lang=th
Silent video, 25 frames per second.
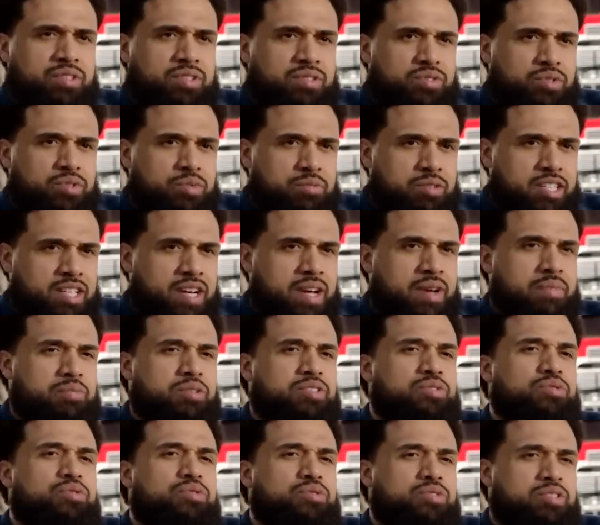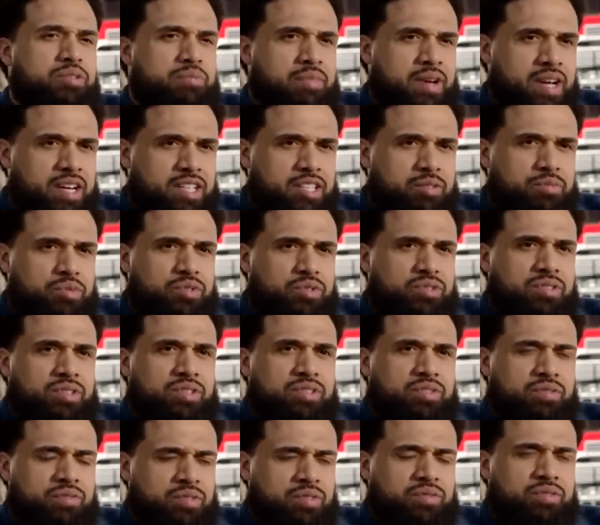มันก็เป็นเรื่องที่น่า
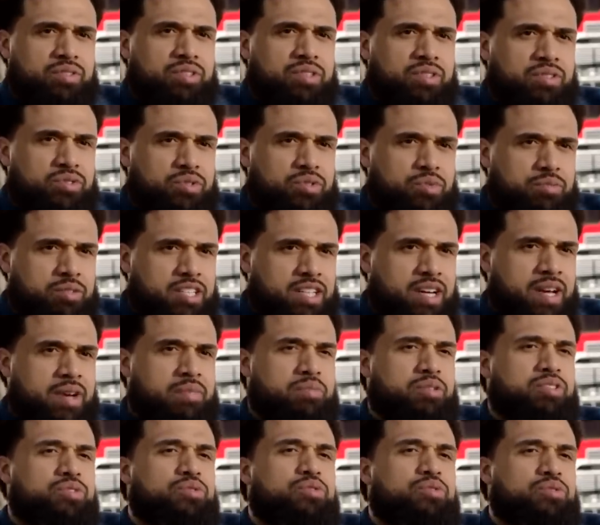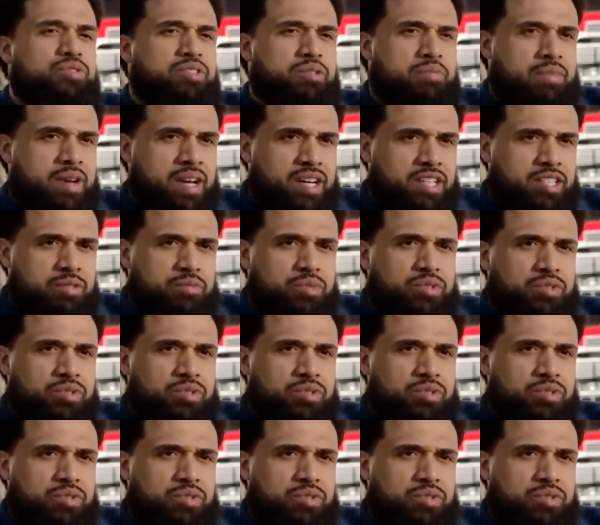ยินดีมาก ๆ เลยนะครับ